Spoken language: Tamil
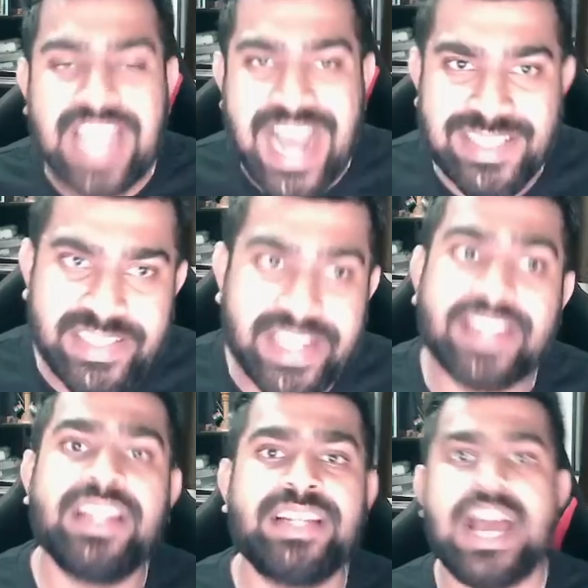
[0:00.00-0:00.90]
லாஸ்ட்
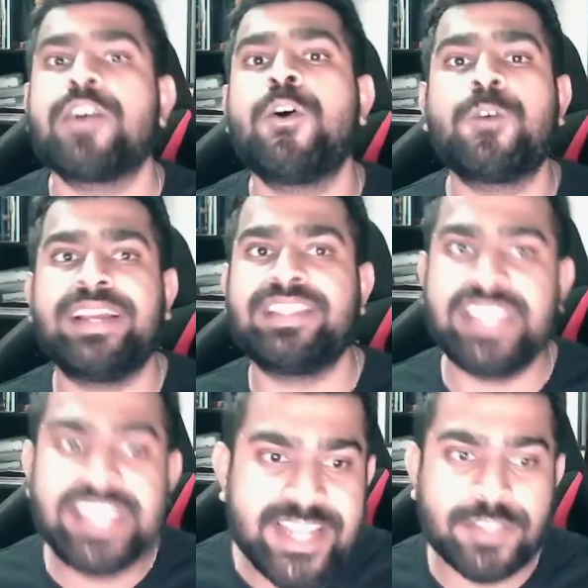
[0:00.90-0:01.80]
இயர் நாங்கள் உங்கள்
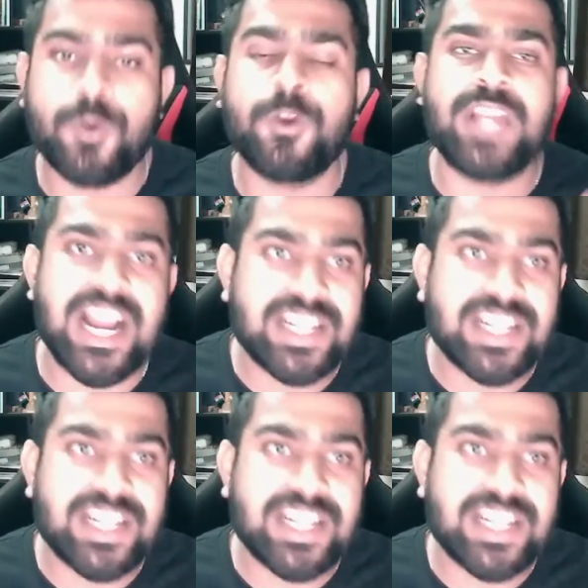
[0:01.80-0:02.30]
சீனியர்ஸ் உங்களோட